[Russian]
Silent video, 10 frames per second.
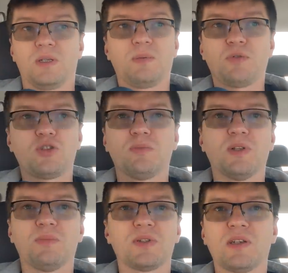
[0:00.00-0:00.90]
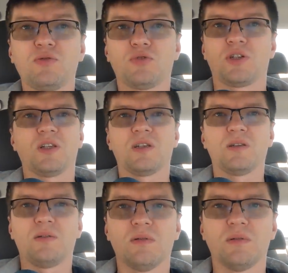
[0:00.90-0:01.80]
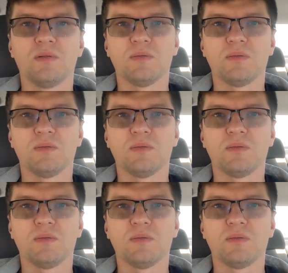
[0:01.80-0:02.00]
это просто было бы засужено э,